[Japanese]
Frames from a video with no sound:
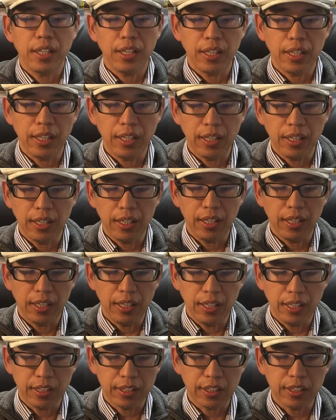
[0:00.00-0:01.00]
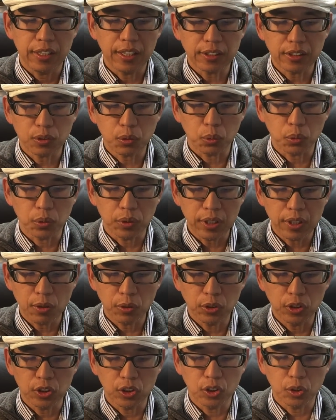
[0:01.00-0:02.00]
えー、引き出すことで
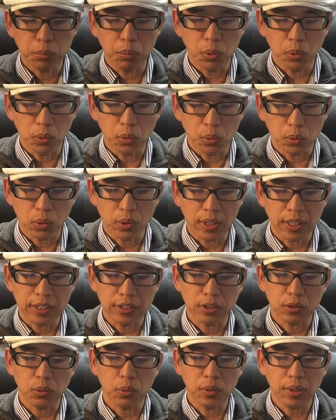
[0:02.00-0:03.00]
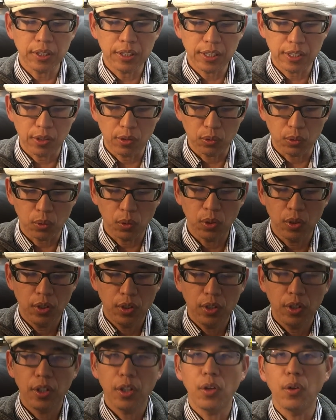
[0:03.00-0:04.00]
ロジックボードを取り外すことができる
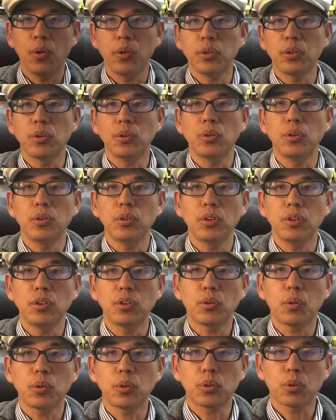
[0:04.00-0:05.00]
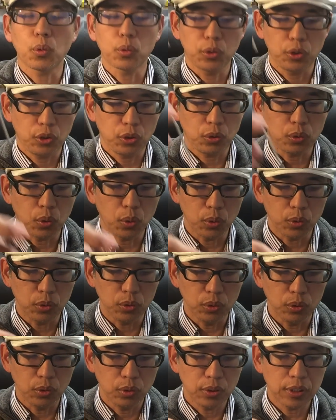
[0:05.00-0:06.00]
というこういう特殊工
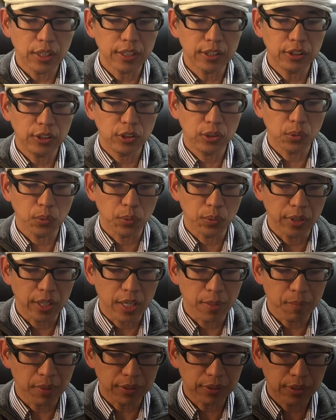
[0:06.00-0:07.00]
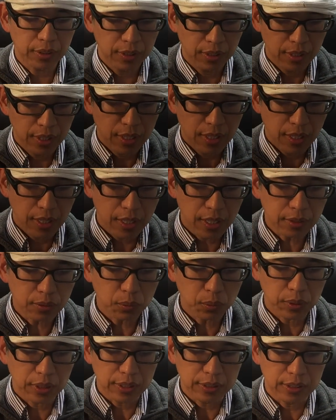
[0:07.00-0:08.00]
具が必要になりますあ
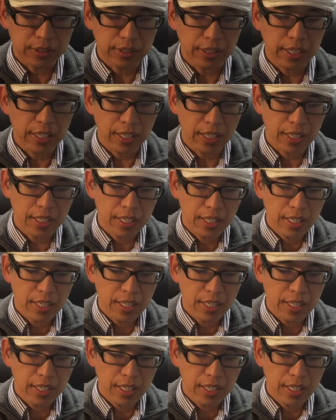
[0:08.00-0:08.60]
とですね、